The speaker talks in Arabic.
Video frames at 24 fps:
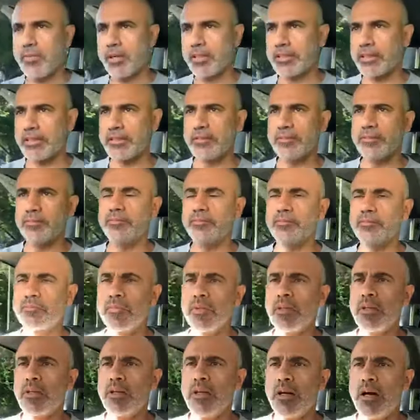البطن
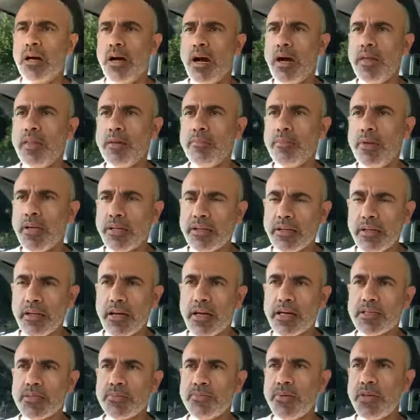هذا
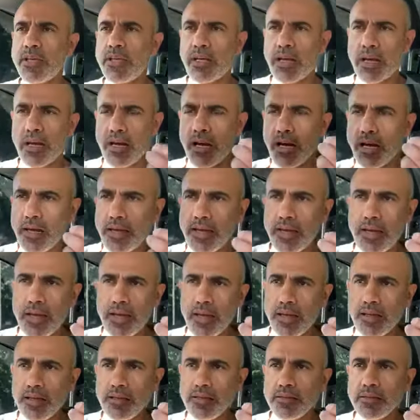البنكرياس به
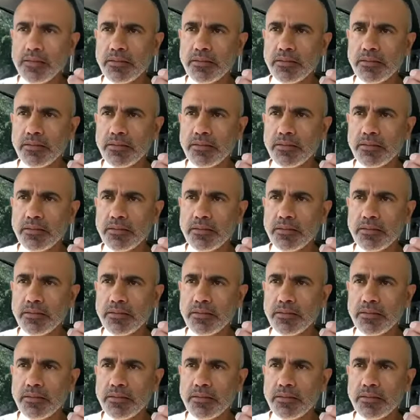خلايا